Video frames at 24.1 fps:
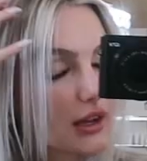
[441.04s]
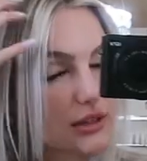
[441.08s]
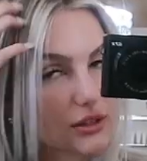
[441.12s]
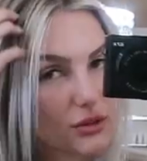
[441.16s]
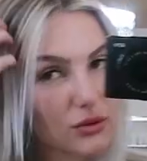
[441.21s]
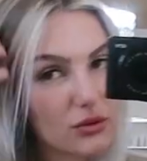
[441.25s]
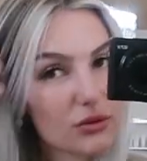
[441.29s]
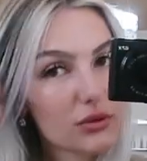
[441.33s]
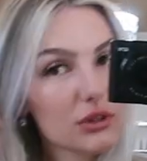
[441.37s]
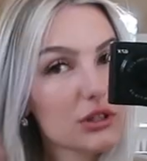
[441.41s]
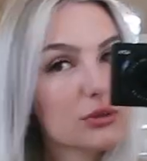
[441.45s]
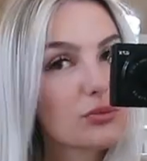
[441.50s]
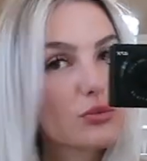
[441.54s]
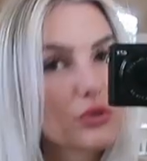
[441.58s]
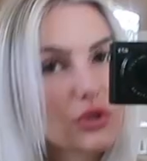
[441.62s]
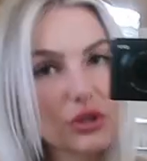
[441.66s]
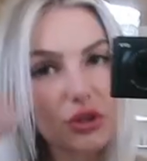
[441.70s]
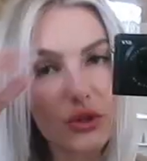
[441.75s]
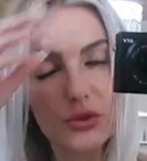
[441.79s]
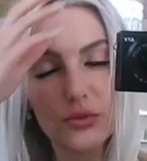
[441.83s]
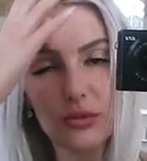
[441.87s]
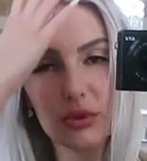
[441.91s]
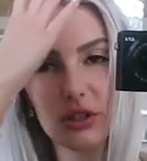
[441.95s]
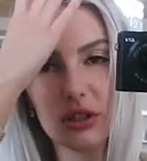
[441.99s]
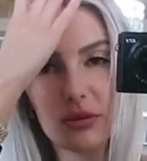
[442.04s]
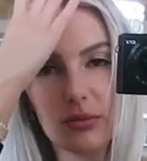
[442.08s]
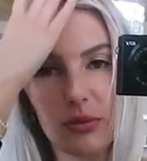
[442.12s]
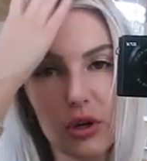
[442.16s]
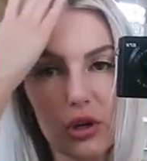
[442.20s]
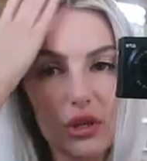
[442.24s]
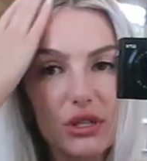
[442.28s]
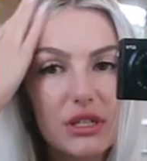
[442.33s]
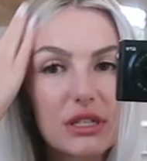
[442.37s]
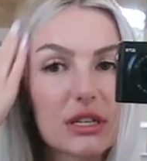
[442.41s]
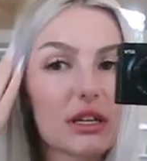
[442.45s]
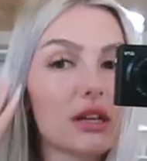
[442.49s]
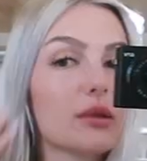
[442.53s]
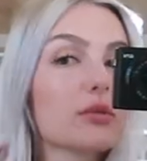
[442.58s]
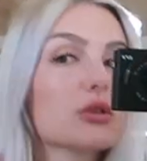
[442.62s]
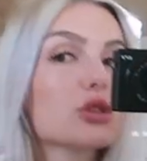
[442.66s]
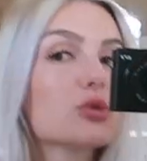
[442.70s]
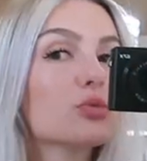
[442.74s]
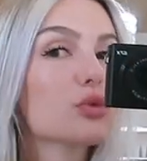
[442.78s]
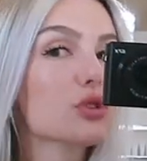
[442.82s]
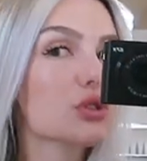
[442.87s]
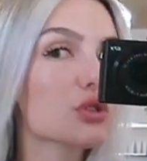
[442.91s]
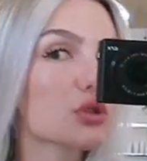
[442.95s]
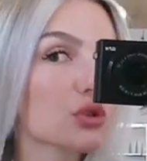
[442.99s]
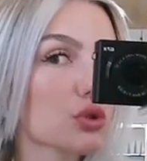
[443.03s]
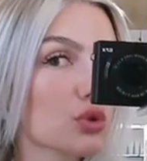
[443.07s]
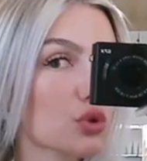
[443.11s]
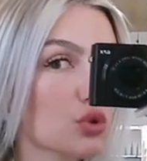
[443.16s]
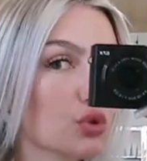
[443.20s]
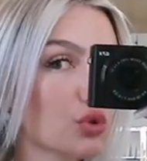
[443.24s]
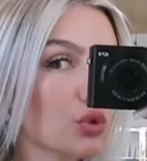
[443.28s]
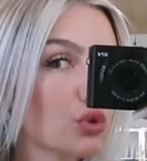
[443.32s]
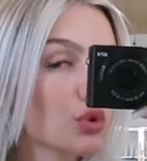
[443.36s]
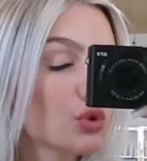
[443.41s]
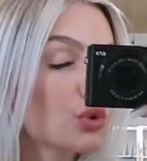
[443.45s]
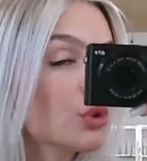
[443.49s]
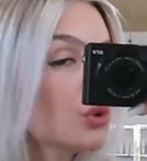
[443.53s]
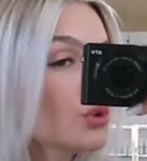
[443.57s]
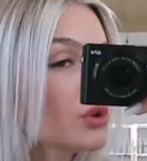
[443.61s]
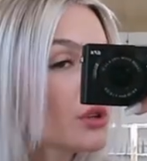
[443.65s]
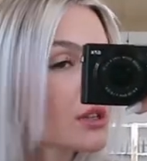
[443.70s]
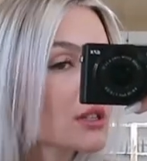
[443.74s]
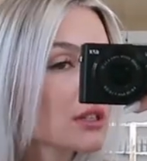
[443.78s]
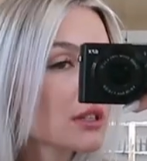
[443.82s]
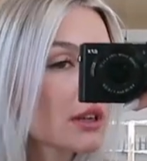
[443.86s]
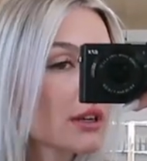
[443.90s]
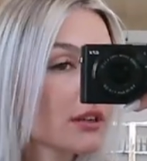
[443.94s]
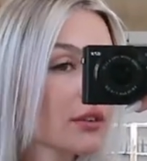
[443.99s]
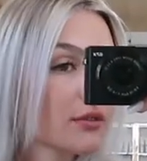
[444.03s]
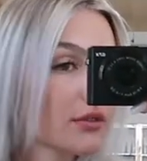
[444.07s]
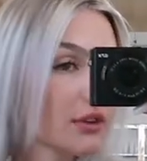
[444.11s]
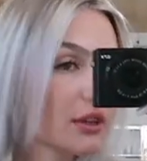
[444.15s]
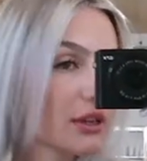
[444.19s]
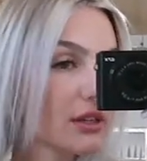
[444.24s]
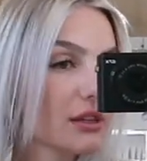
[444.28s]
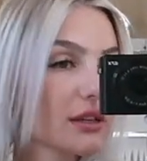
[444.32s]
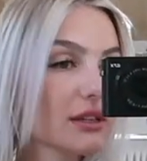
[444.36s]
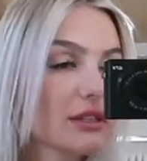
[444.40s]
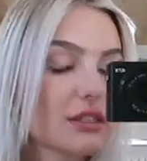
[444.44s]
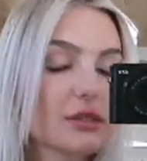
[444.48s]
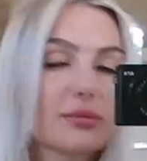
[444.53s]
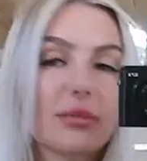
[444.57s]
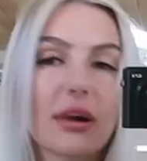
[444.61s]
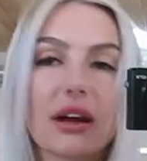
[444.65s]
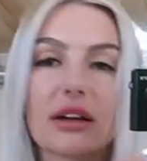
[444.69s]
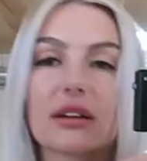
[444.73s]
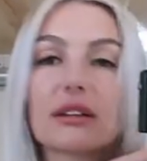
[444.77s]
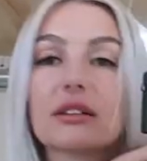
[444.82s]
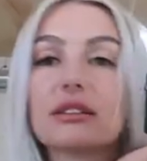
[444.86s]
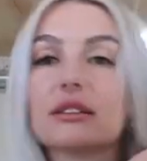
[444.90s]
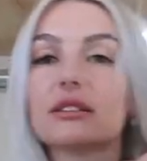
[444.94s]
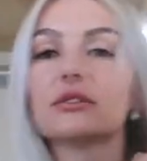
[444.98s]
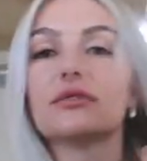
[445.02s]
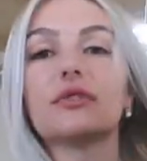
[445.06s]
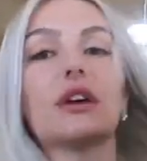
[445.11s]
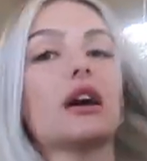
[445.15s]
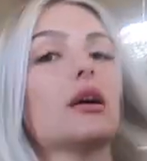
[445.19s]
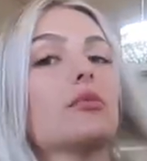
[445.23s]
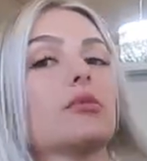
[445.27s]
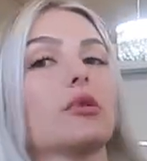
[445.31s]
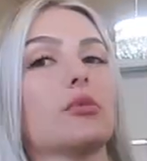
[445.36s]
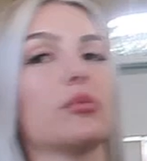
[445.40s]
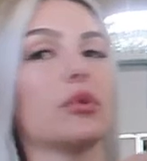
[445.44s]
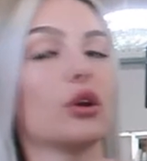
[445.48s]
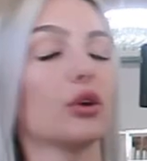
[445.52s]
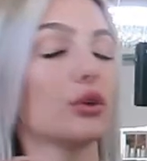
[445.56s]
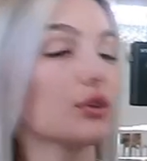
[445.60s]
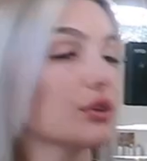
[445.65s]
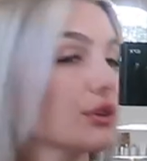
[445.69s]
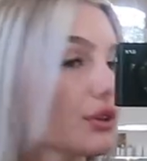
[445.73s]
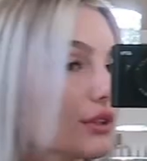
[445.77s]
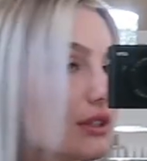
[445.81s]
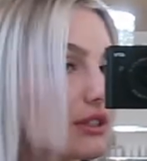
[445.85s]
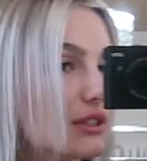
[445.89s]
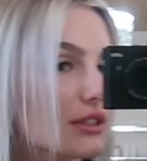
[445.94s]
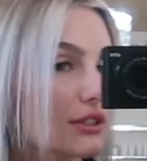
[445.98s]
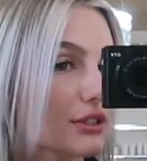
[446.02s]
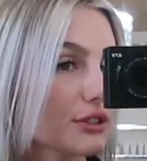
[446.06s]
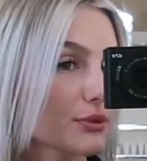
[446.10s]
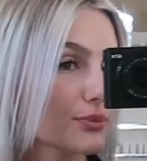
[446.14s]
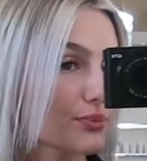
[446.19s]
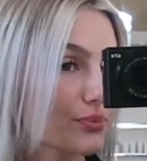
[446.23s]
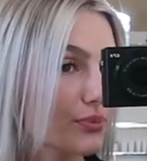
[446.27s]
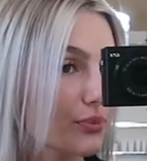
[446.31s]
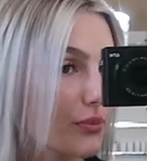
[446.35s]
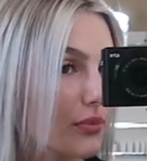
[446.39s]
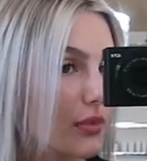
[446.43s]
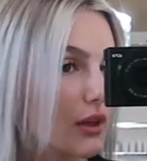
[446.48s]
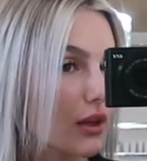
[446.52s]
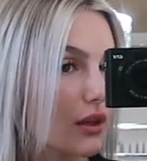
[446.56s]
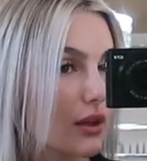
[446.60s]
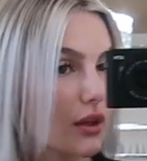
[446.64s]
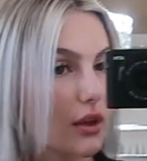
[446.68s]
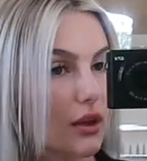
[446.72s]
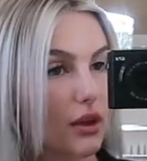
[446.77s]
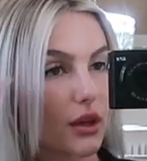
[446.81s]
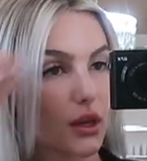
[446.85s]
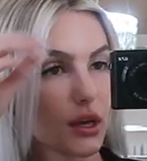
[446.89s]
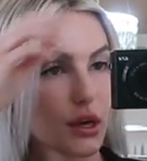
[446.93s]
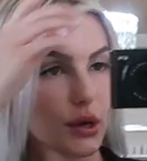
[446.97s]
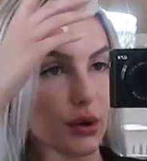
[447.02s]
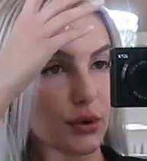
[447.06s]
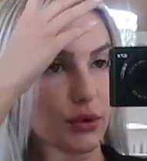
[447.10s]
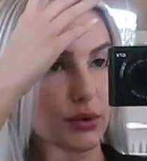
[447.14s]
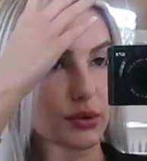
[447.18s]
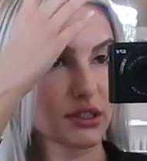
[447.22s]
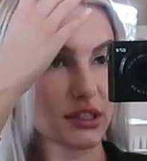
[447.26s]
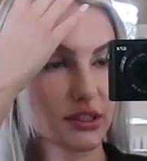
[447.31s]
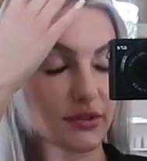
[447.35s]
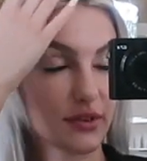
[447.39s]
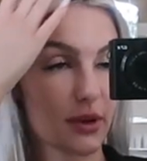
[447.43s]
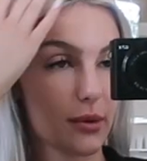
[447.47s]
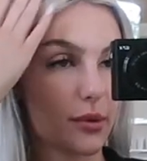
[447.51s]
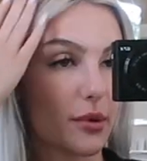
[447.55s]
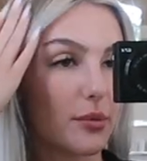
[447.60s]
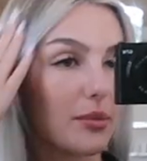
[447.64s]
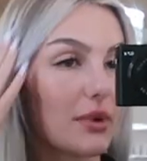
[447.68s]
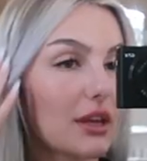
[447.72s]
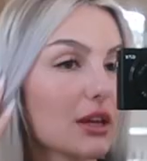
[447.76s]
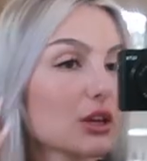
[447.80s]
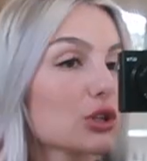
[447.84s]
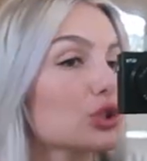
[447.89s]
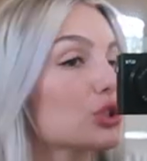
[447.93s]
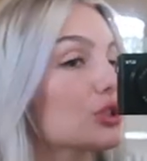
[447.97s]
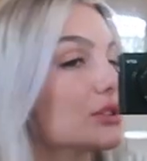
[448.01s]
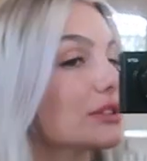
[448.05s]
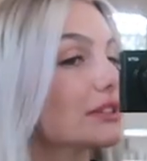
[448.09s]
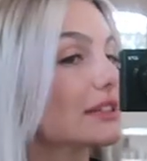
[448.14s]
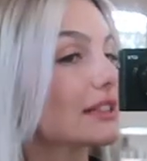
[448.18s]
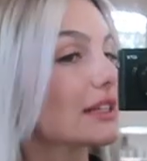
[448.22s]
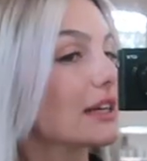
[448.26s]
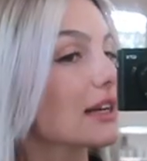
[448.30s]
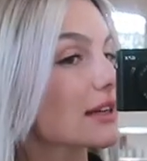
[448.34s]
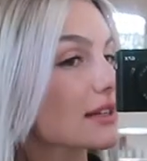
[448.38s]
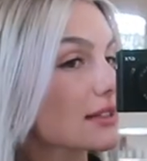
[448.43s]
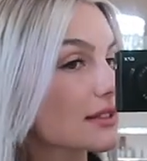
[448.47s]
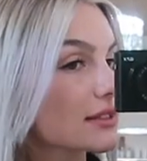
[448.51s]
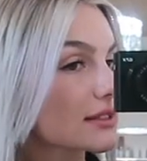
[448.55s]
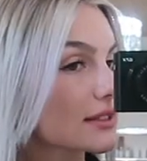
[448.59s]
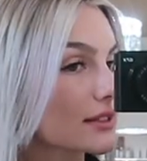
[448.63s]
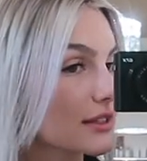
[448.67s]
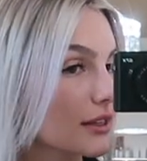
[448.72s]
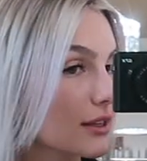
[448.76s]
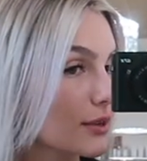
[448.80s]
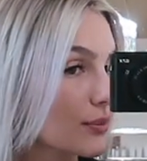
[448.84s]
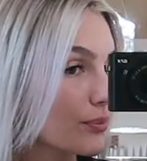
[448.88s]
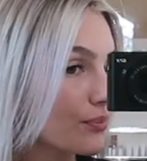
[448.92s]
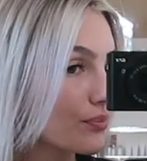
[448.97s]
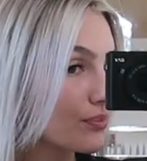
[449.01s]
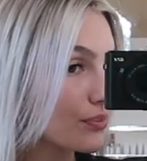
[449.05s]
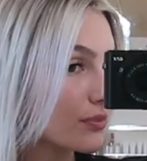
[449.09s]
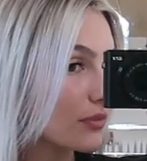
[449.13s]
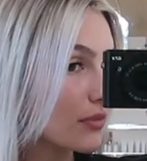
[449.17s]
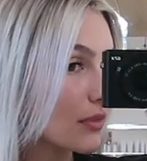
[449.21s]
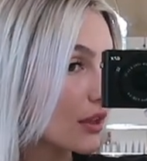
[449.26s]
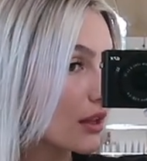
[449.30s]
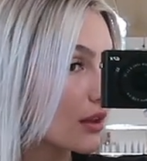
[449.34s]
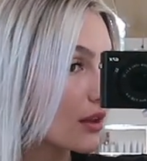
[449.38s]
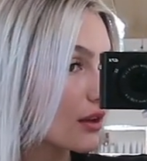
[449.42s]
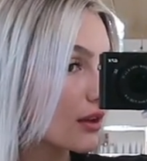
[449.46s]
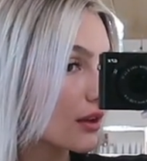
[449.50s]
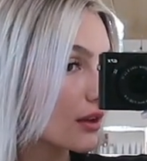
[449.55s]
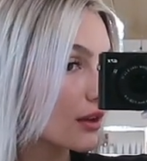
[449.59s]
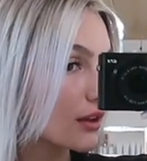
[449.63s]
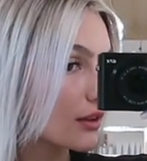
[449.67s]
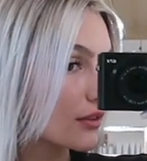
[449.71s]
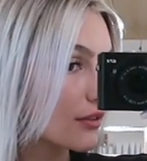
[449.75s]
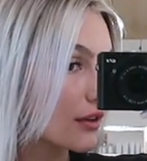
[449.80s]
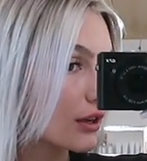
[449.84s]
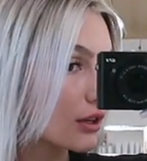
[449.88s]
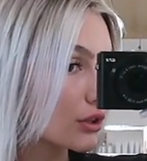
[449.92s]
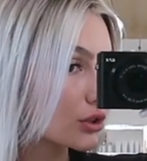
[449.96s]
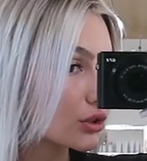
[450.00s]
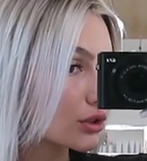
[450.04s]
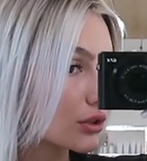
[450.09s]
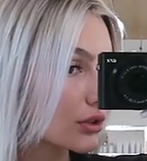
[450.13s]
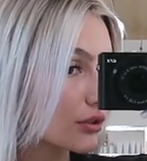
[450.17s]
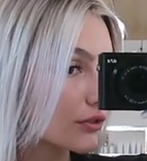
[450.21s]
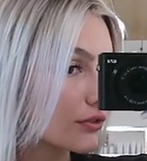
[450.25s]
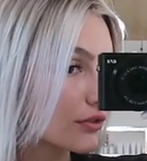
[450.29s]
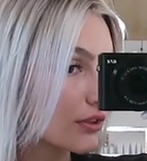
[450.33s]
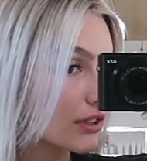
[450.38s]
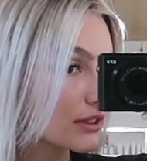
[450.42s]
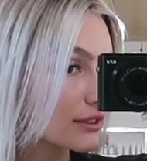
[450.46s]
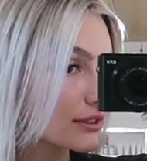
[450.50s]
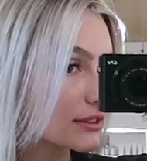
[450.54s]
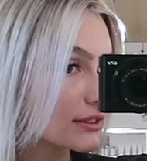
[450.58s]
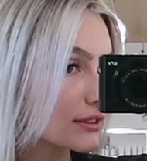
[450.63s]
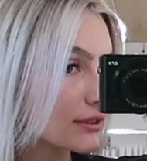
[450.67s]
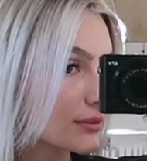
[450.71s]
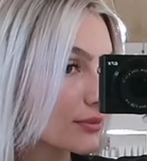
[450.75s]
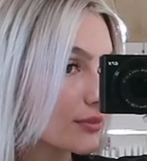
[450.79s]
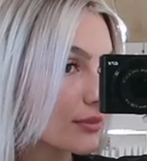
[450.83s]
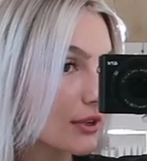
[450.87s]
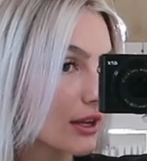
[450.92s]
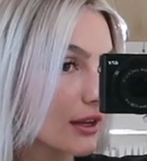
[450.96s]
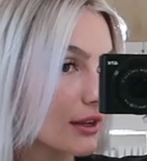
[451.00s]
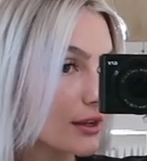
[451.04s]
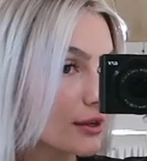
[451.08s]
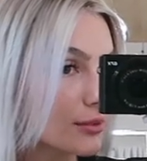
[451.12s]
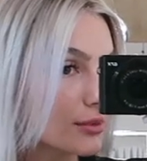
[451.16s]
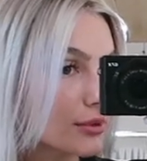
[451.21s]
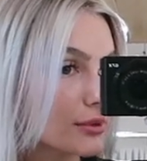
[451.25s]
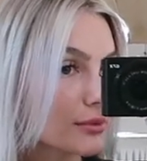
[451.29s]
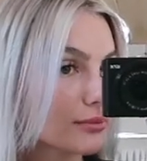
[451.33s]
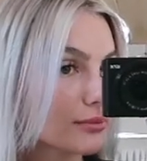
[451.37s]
Also ich muss nicht unbedingt blond sein, aber ich muss so kühl sein, weil ich mag dieses warme Blond nicht. Und es war bei mir ja schon sehr extrem. Ich war ja schon fast gelb.